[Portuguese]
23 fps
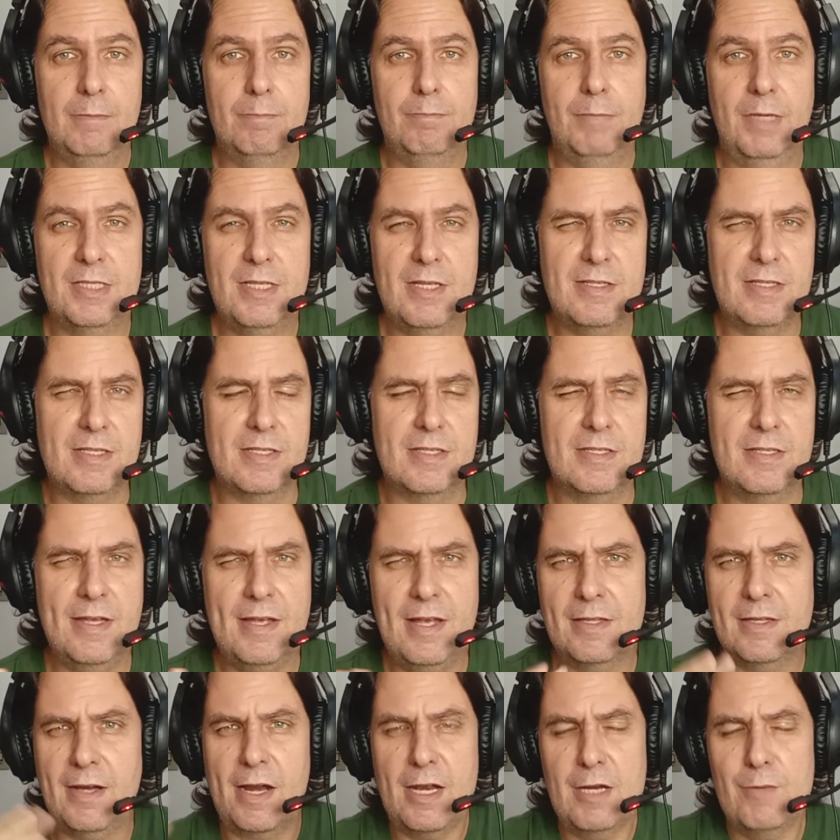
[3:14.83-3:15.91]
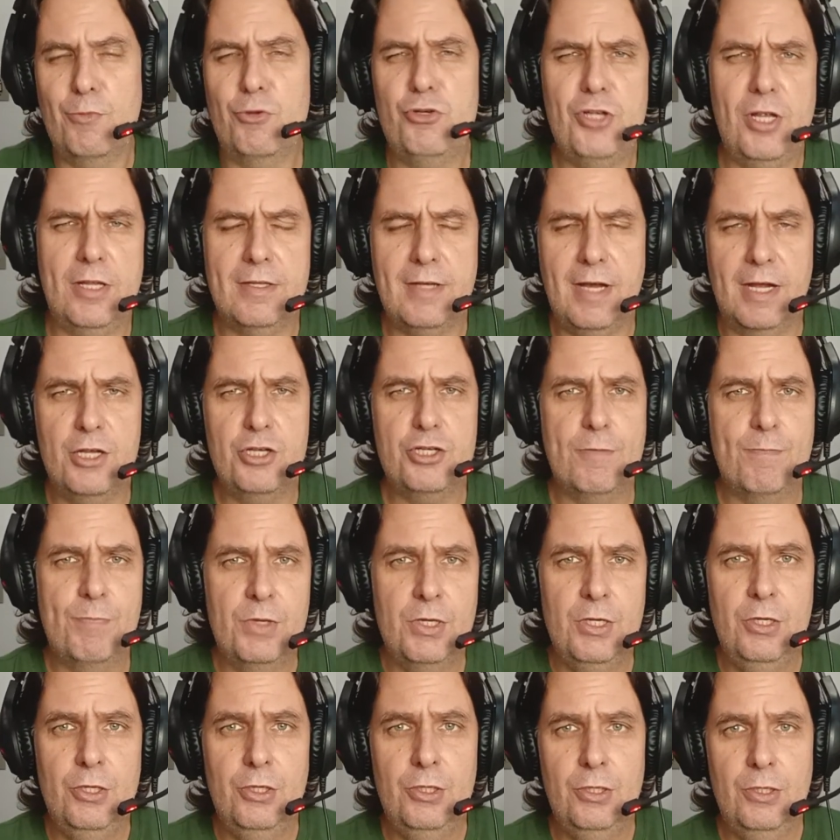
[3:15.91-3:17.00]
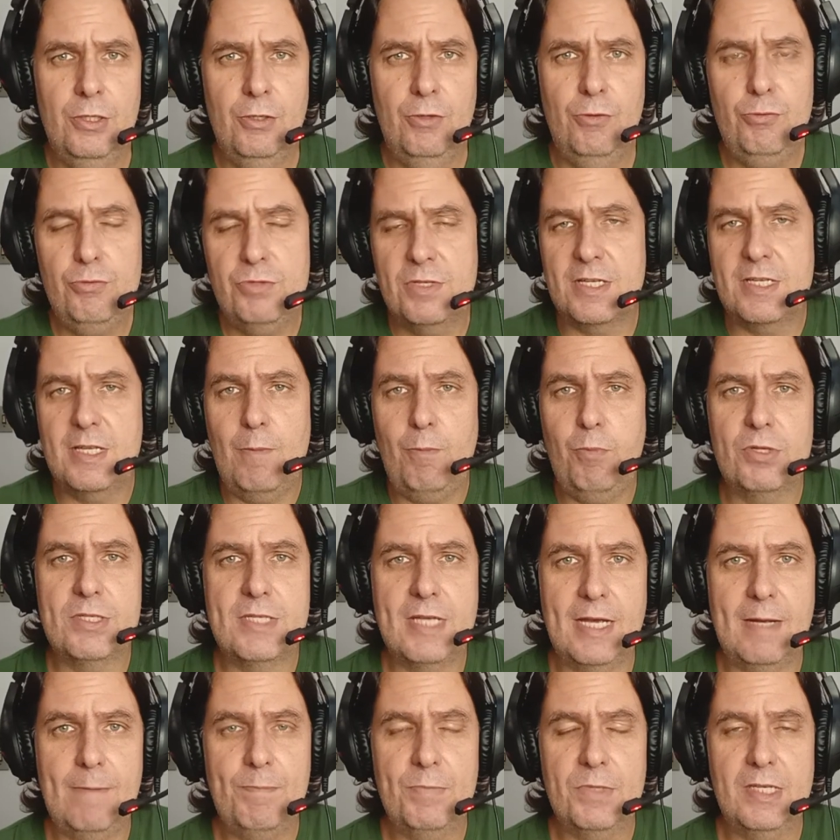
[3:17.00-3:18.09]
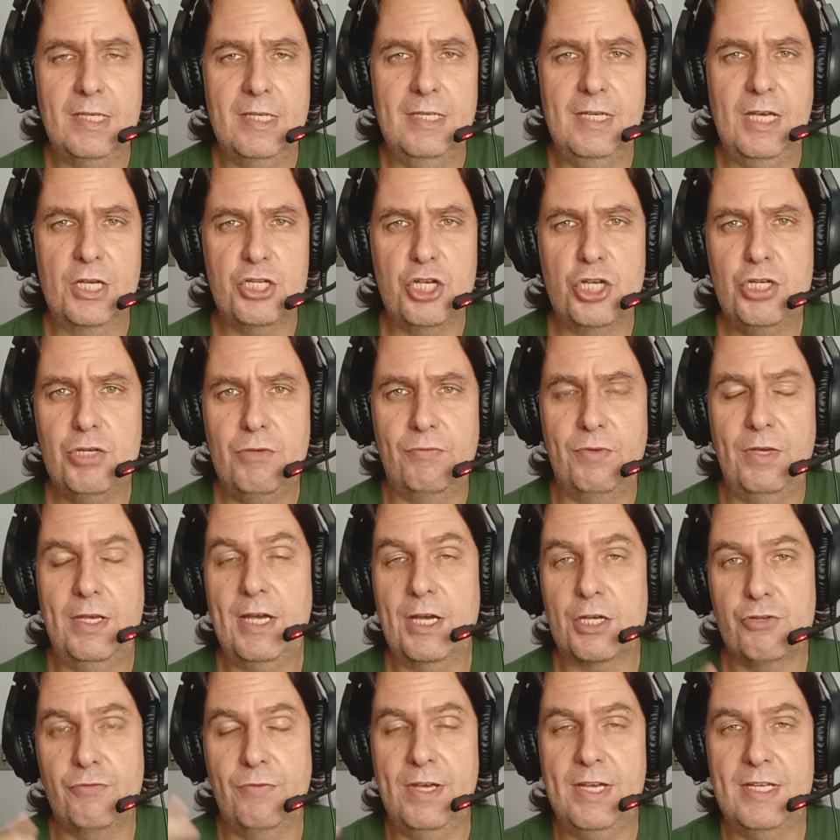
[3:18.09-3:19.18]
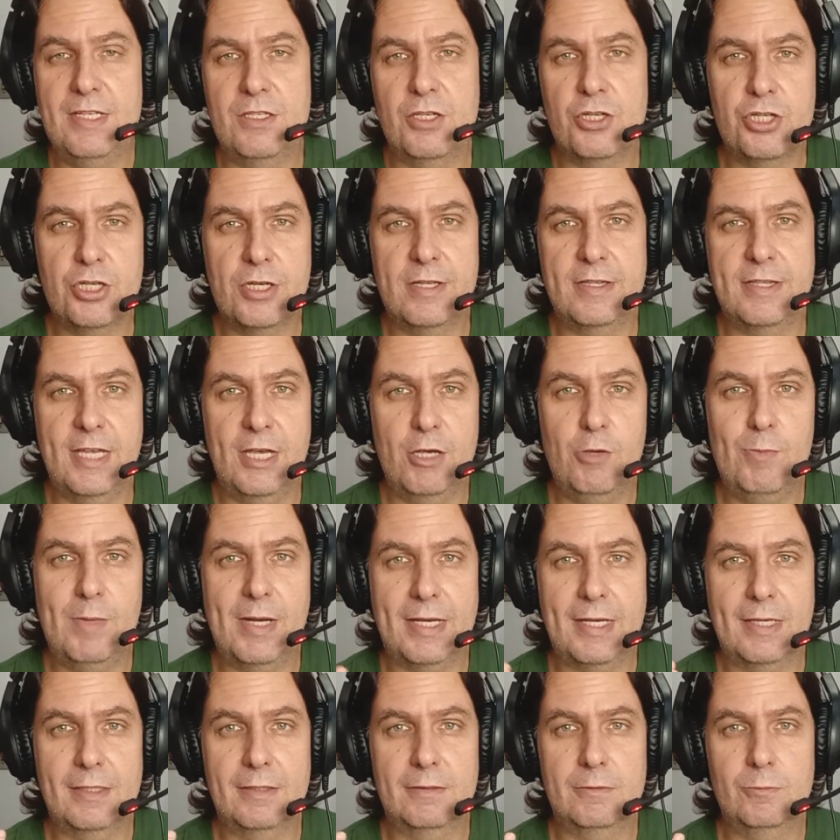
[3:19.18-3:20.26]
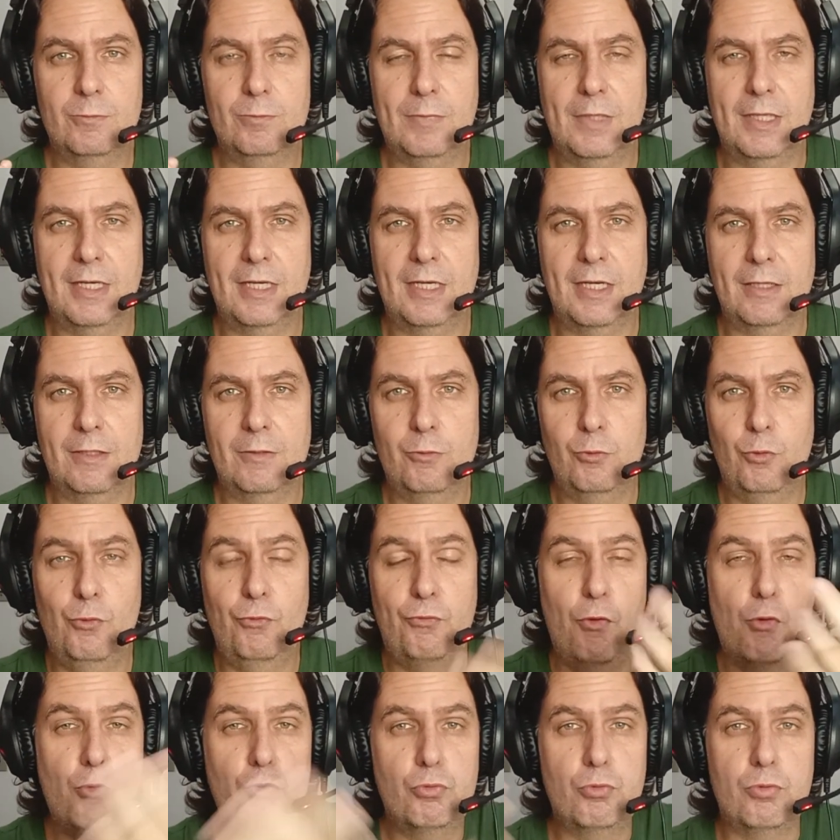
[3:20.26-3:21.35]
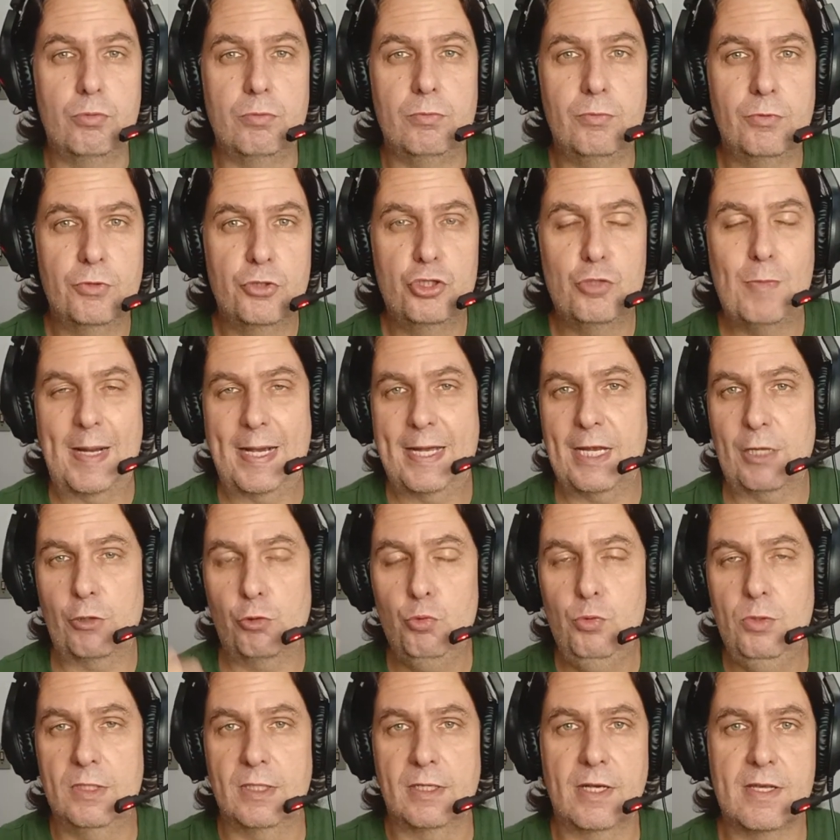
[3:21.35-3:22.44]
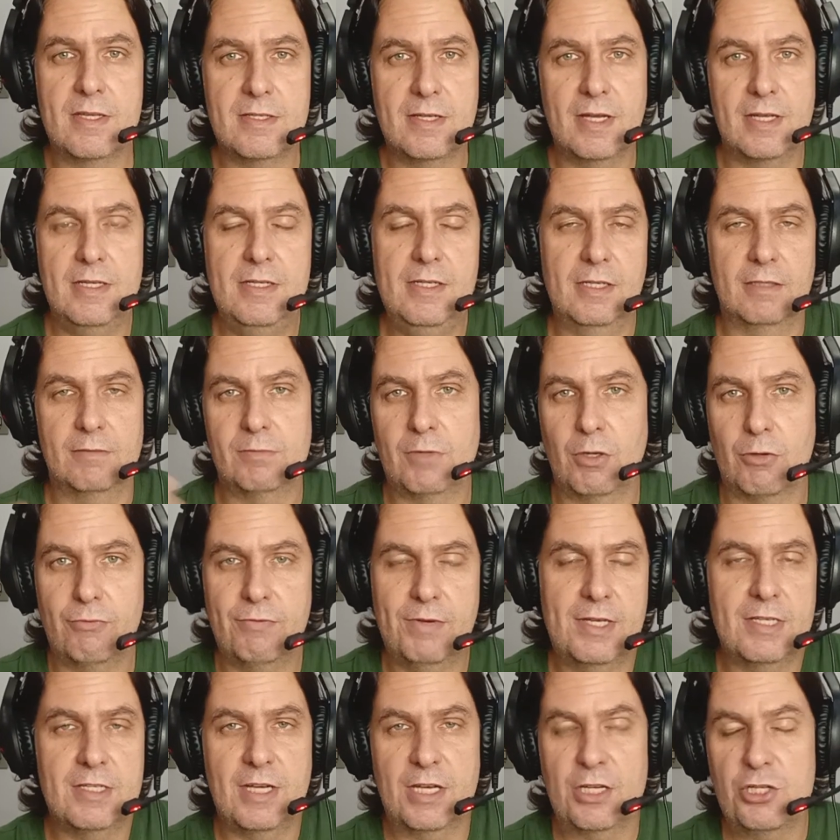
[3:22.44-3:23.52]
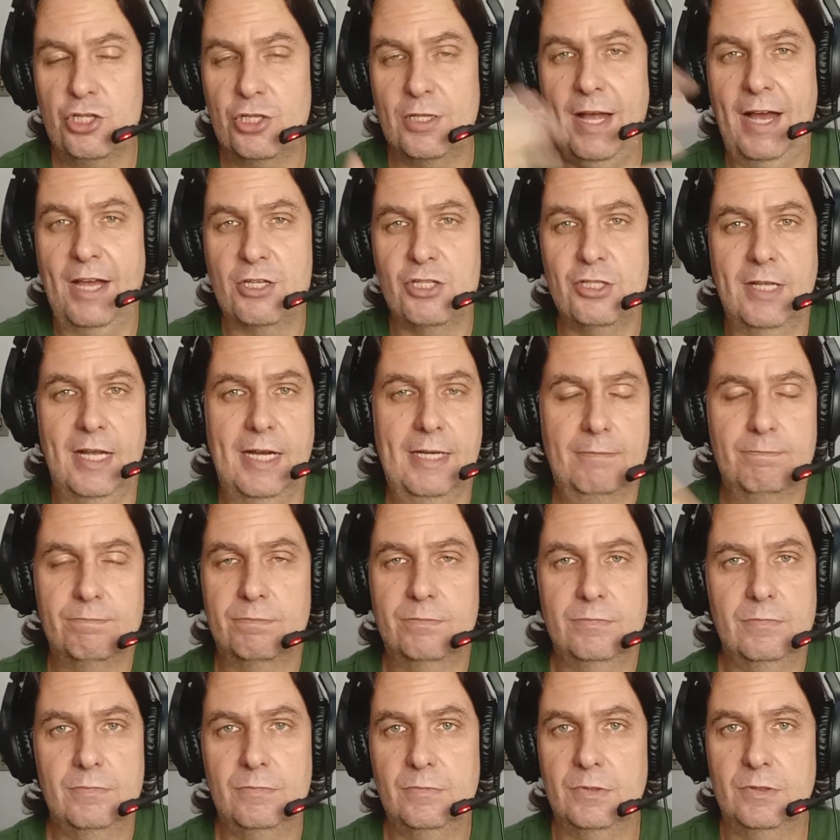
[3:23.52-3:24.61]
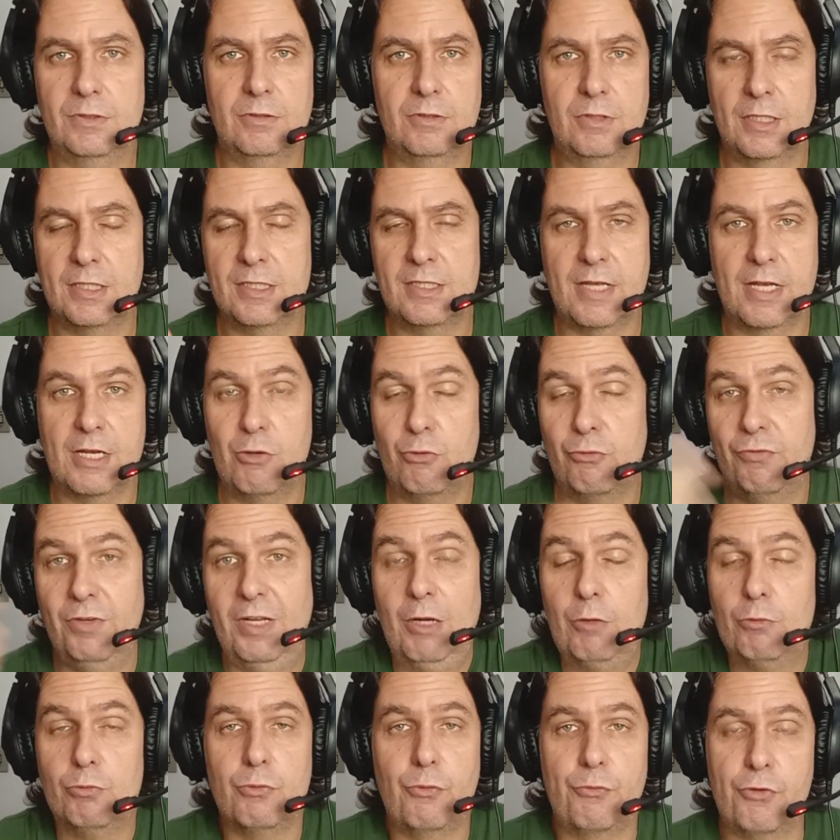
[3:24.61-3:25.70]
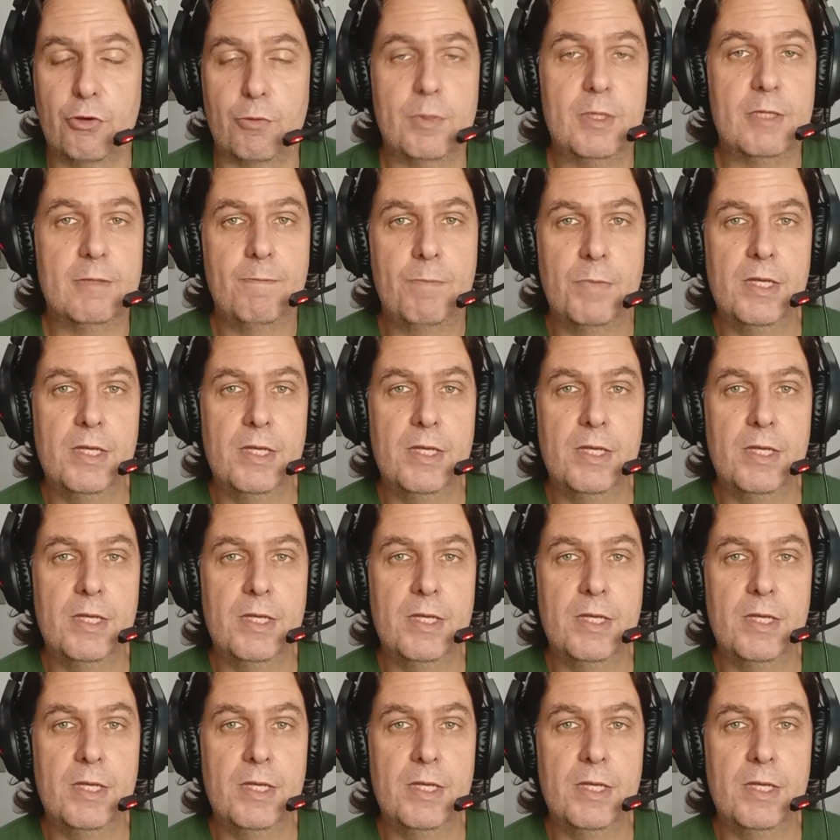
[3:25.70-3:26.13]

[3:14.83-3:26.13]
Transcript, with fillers: Mas assim, sem entrar em muitos detalhes, um dos exemplos é que a gente vê às vezes que tem uma, uma um vulto de uma criatura que seria talvez a entidade lá, que seria o vilão do filme.